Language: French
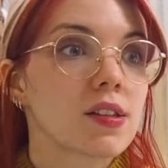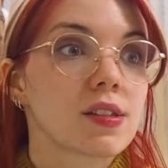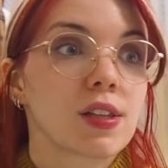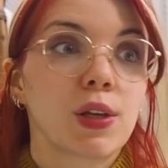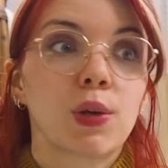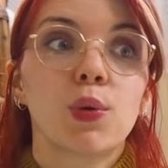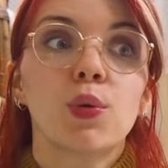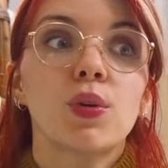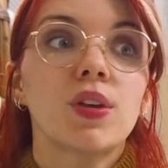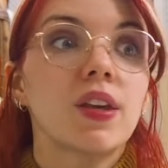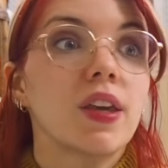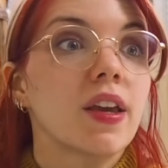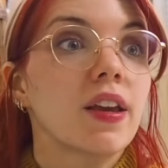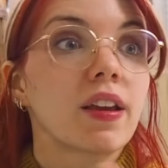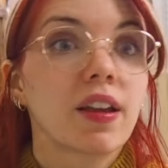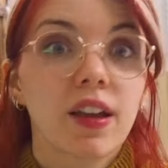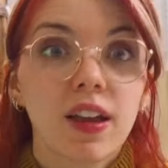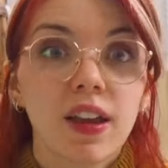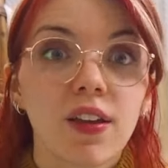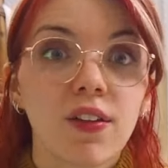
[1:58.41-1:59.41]
C'est eux qui
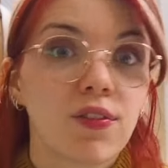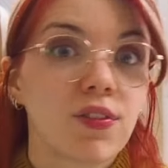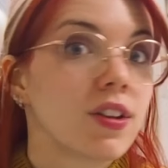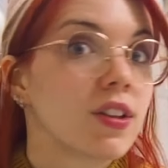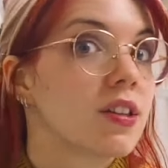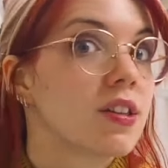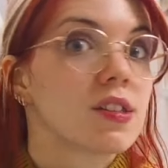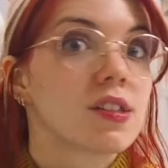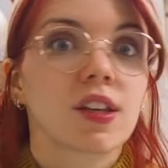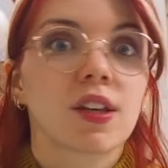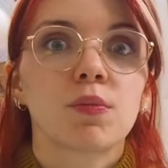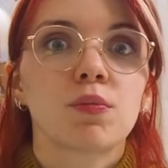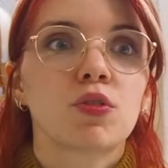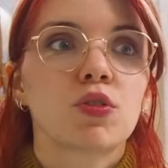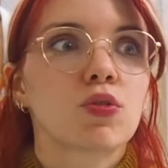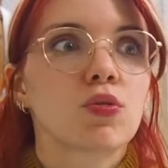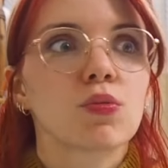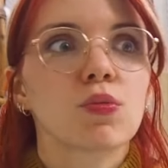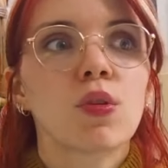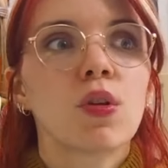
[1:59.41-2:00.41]
écrivent les
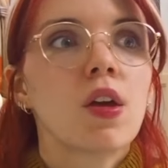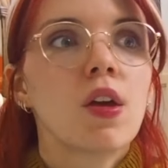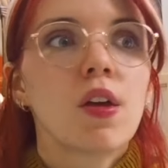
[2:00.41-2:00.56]
descriptions.